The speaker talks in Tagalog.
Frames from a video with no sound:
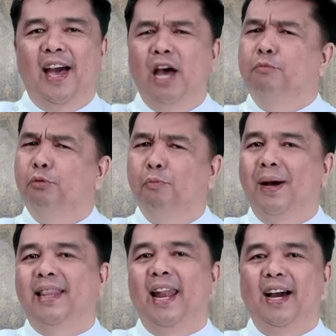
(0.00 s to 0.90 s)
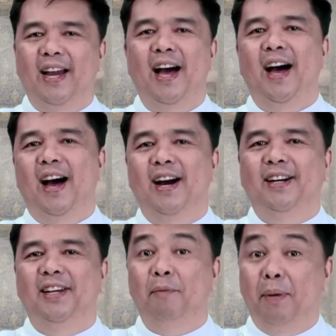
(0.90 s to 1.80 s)
Ano po ba talaga
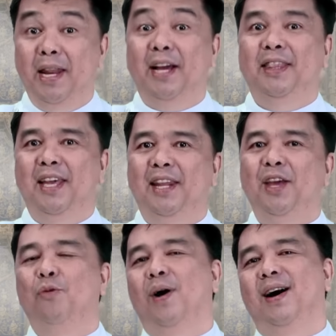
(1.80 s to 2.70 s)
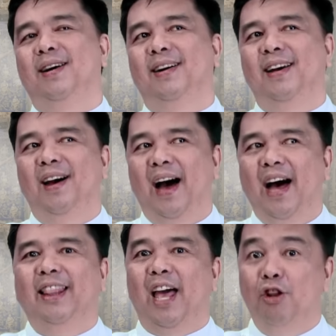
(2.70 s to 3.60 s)
ang ipinagdiriwang
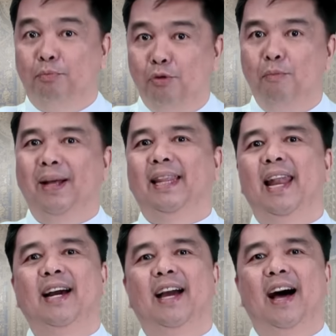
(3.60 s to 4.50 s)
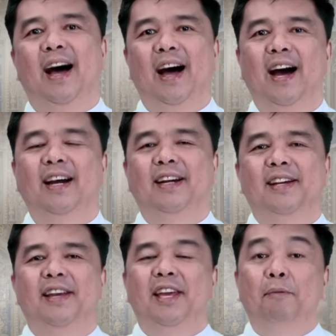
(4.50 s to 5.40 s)
at ano po ba talaga ang
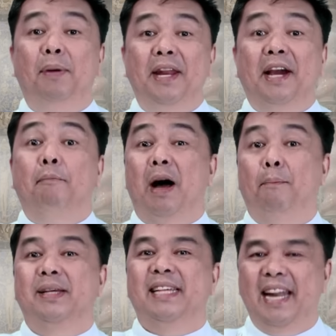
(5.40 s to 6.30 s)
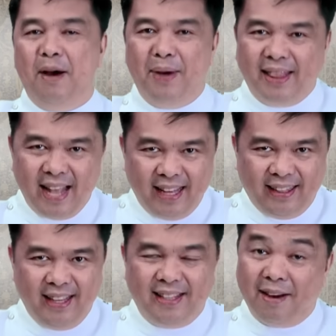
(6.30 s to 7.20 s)
ipinagpapasalamat
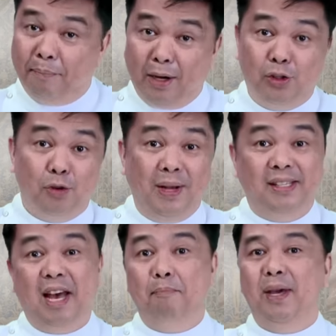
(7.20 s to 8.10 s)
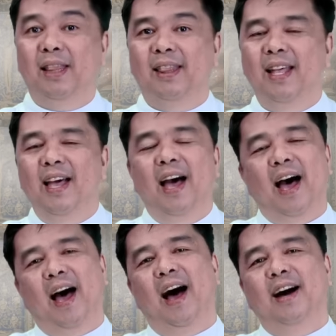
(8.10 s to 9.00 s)
natin kapag sumasapit
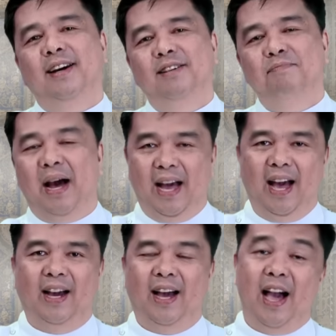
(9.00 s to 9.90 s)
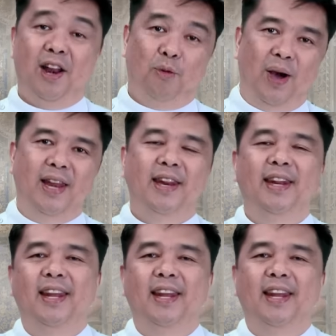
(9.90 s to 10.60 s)
ang mga kaarawan,